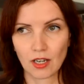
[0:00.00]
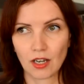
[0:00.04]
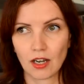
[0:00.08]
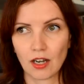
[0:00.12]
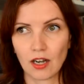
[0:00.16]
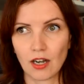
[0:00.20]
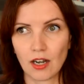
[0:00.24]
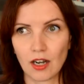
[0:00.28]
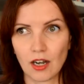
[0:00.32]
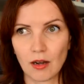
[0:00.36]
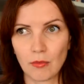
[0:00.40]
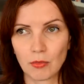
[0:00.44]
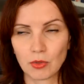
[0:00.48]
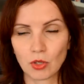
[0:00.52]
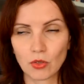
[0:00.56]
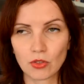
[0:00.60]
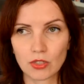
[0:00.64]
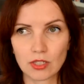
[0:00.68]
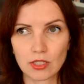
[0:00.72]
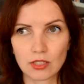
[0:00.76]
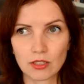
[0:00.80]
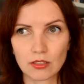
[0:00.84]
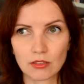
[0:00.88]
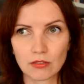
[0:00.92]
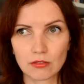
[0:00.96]
А
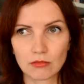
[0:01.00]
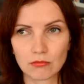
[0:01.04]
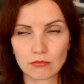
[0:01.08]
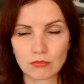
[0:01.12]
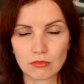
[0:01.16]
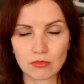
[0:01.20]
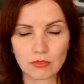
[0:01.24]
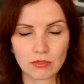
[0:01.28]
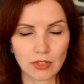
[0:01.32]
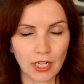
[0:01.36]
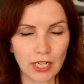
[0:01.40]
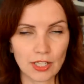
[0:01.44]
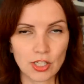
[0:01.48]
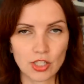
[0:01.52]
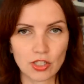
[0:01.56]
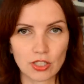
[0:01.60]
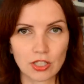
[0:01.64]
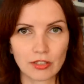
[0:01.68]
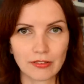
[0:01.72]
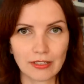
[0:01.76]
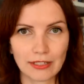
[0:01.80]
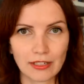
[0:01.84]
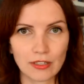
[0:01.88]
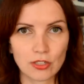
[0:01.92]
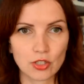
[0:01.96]
многие раньше
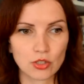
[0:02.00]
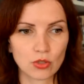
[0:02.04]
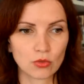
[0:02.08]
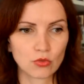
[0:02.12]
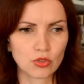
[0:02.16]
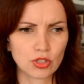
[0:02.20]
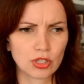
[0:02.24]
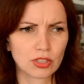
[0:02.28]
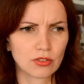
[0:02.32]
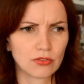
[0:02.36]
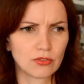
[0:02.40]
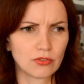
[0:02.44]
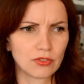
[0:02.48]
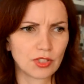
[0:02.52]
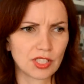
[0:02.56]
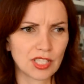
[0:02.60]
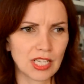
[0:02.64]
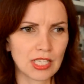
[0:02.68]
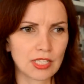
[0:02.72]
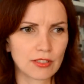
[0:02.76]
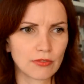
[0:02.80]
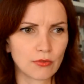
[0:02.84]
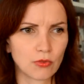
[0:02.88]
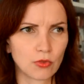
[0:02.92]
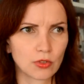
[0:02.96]
говорили, что нужно
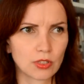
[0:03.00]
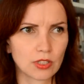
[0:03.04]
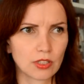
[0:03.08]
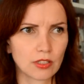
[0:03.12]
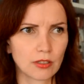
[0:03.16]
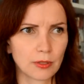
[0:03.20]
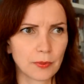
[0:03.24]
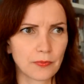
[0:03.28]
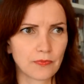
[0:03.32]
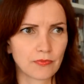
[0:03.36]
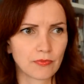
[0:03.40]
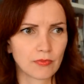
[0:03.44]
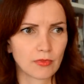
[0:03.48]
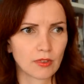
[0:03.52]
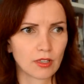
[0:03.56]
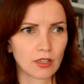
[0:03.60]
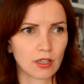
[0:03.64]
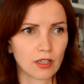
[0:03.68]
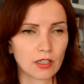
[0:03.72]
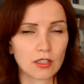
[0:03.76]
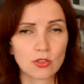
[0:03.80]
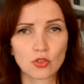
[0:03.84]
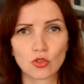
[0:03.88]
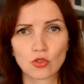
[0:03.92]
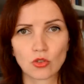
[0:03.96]
вырезать фотки
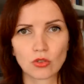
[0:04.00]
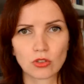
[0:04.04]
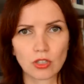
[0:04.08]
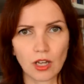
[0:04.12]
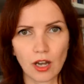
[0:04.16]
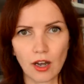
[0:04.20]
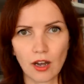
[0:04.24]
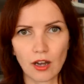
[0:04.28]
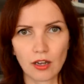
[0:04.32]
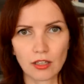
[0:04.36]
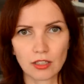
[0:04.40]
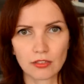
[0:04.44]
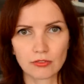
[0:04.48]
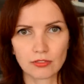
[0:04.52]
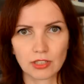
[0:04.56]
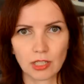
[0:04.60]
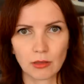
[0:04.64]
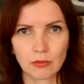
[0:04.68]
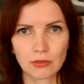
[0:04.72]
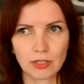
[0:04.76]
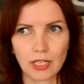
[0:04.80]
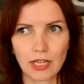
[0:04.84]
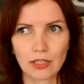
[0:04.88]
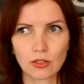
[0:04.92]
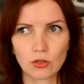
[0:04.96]
из журналов,
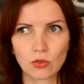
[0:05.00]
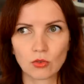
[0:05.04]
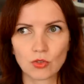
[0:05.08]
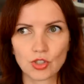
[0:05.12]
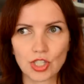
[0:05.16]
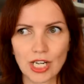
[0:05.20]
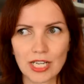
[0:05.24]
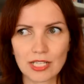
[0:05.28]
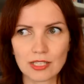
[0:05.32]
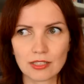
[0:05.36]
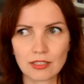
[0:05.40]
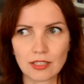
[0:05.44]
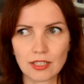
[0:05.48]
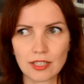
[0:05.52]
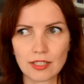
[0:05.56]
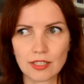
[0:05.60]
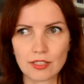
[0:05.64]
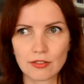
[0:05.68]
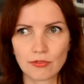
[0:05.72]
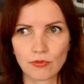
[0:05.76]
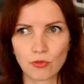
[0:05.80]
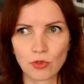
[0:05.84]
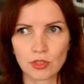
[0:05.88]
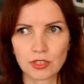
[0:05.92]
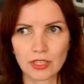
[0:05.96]
там, да, но часто эти
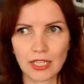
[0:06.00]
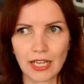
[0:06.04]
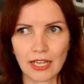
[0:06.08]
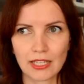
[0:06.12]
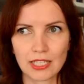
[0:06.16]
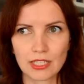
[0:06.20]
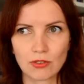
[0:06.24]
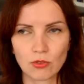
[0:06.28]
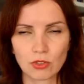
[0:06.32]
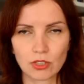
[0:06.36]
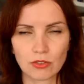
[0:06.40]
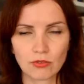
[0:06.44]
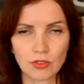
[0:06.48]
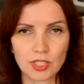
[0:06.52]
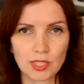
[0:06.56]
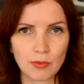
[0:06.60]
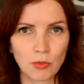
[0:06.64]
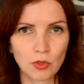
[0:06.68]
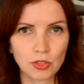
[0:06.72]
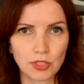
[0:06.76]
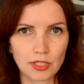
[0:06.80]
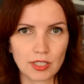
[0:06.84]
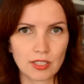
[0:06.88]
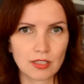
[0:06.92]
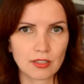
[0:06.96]
фотки, они вот, вы
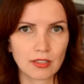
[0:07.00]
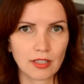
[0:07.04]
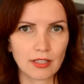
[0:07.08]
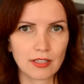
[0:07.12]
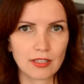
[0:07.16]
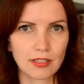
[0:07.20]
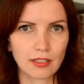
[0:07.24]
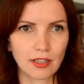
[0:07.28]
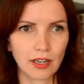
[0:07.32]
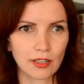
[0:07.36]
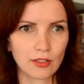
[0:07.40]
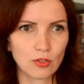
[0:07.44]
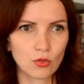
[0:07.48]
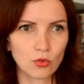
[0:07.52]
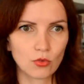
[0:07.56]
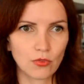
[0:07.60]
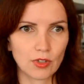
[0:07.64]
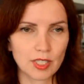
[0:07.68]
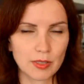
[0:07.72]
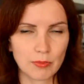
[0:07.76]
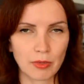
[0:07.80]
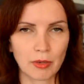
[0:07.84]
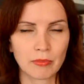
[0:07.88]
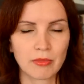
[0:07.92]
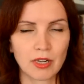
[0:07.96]
смотрите на них, они у
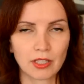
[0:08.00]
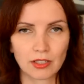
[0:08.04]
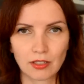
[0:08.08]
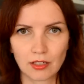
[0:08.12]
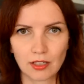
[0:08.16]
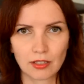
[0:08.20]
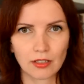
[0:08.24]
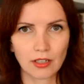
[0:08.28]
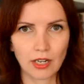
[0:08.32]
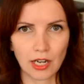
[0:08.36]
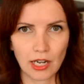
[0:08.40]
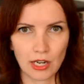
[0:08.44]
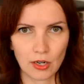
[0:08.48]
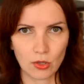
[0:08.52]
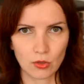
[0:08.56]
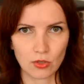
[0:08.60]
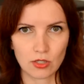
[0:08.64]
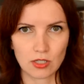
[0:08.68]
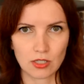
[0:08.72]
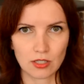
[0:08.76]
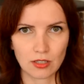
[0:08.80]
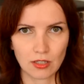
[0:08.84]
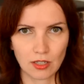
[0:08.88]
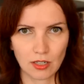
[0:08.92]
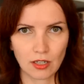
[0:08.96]
вас прям не
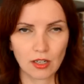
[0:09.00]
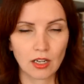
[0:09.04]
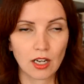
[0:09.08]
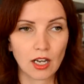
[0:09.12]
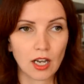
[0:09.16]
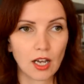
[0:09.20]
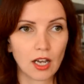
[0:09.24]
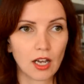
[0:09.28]
откликаются, да.